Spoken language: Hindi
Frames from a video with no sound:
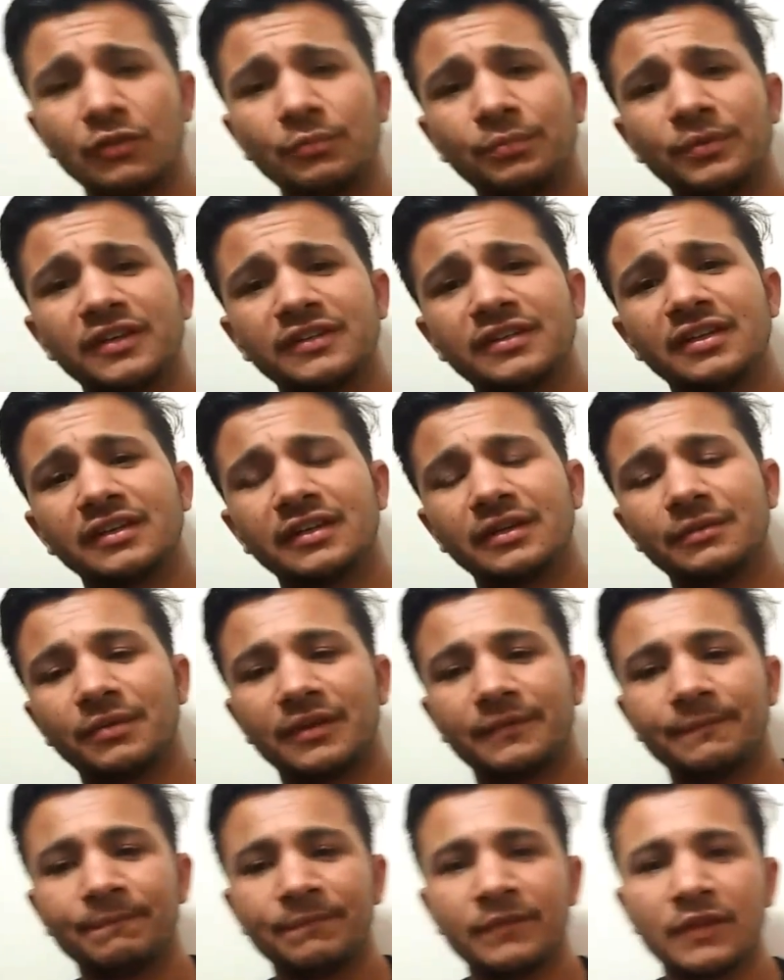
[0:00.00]
इस
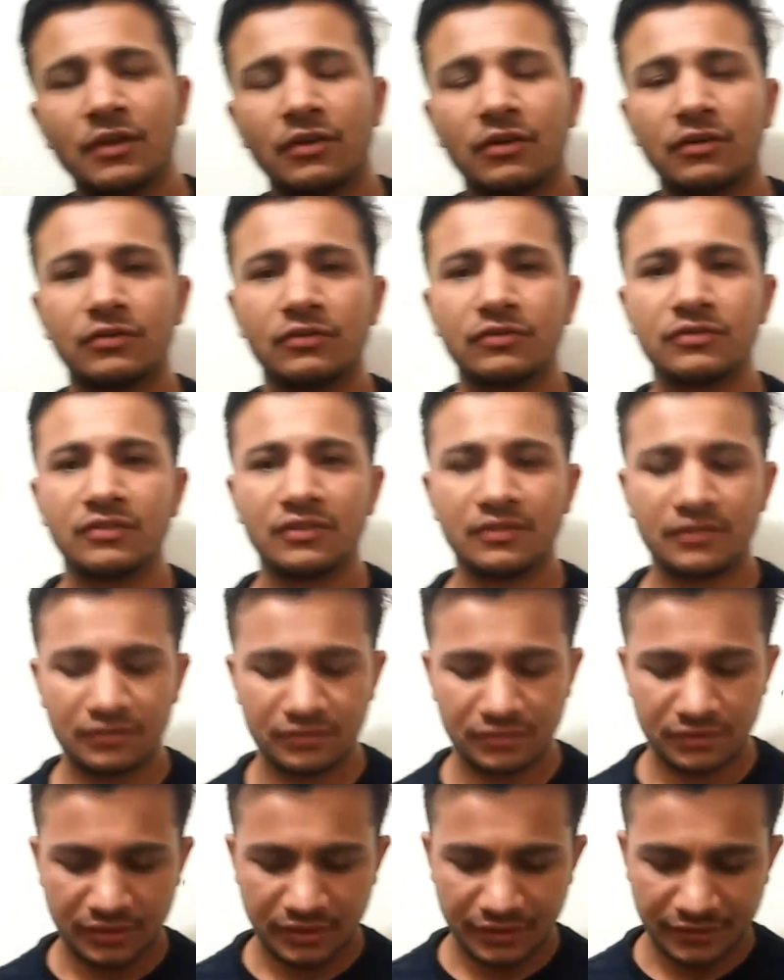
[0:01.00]
ऑपरेशन के बाद और
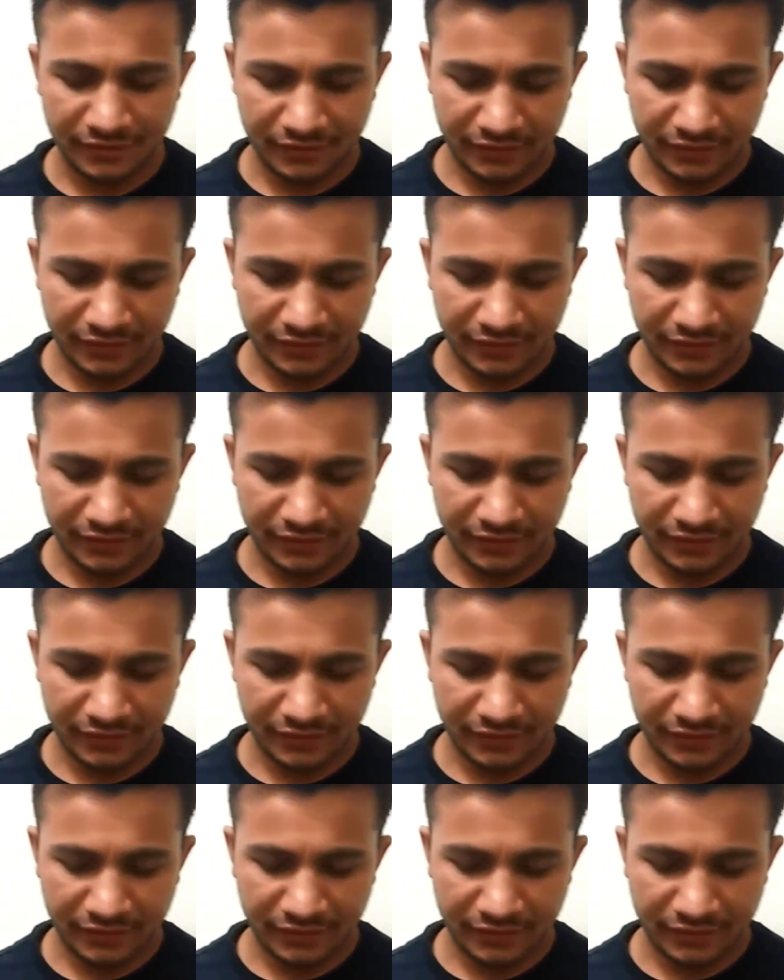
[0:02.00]
दोस्तों